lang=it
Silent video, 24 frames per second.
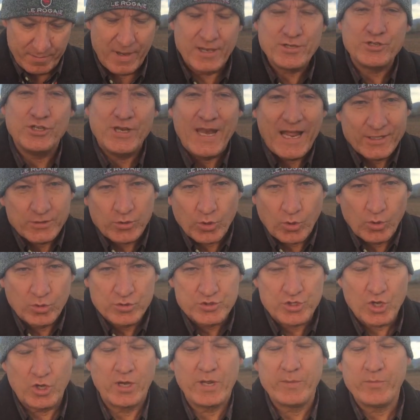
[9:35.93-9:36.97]
macinato
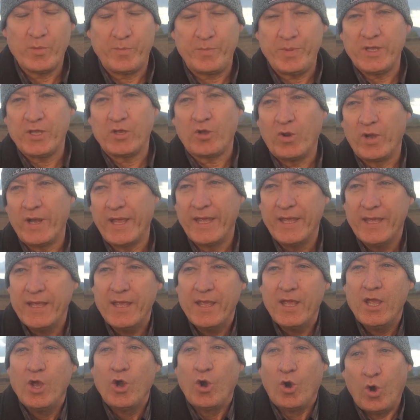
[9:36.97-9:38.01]
con zolle più
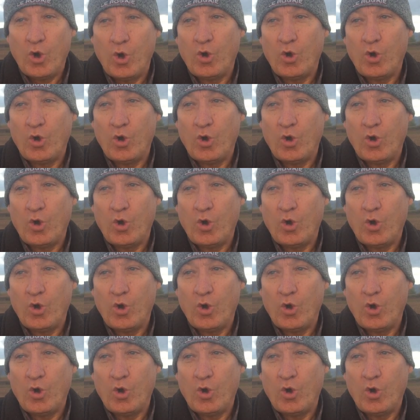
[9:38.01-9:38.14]
piccole